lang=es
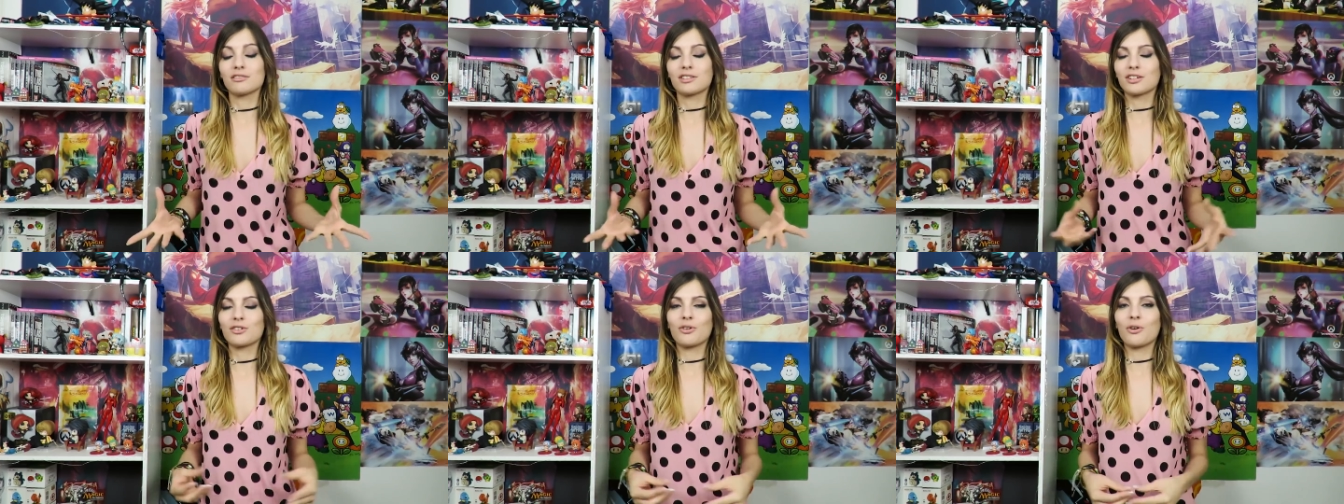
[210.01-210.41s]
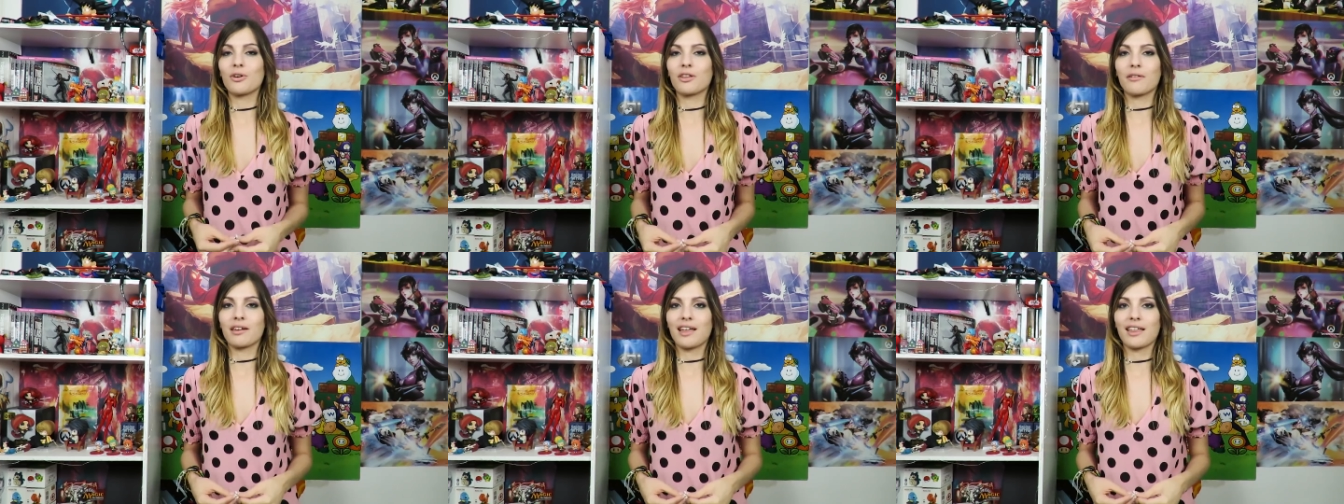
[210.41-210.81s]
Solo
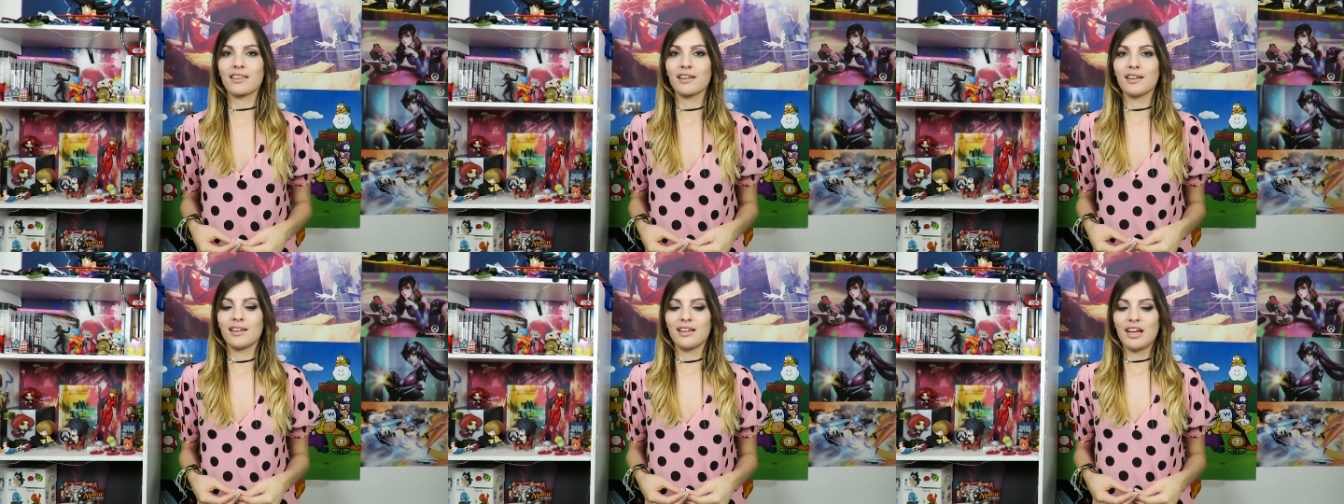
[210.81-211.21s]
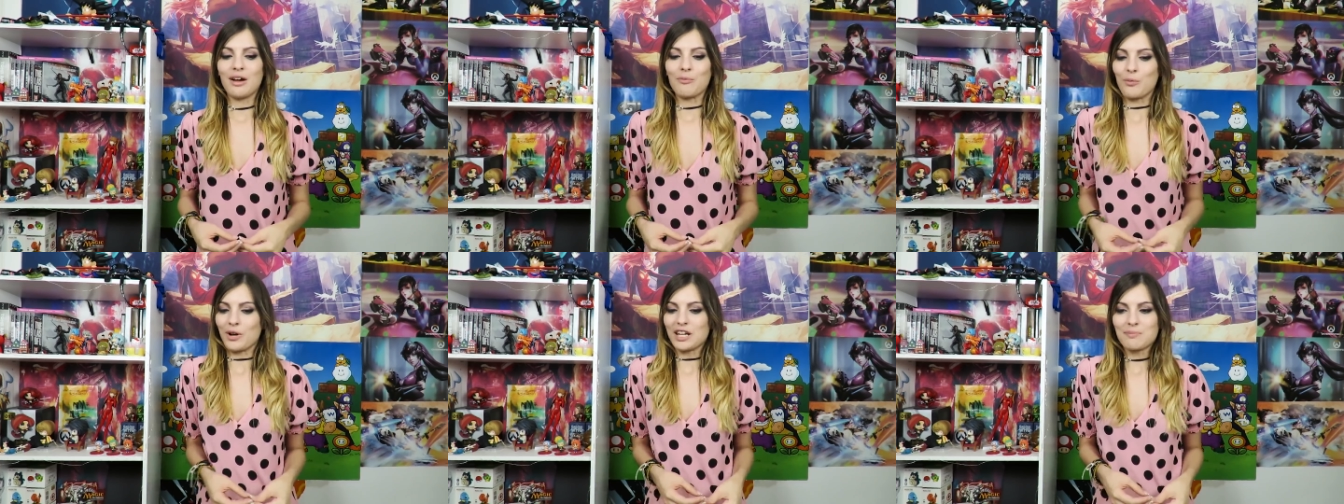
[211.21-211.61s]
tengo de verdad
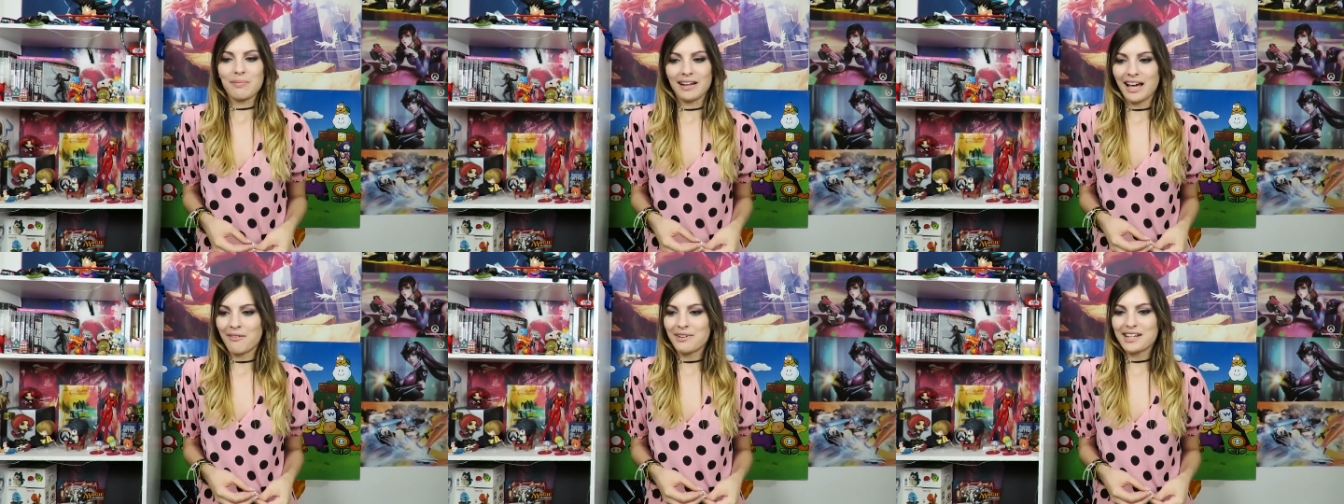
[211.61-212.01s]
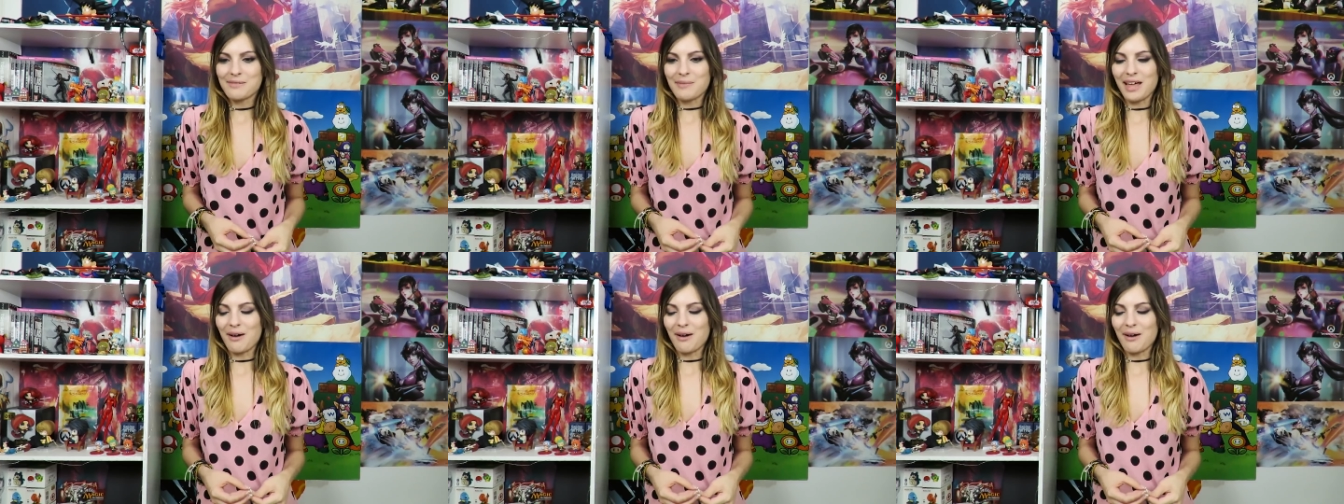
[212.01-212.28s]
buenas palabras.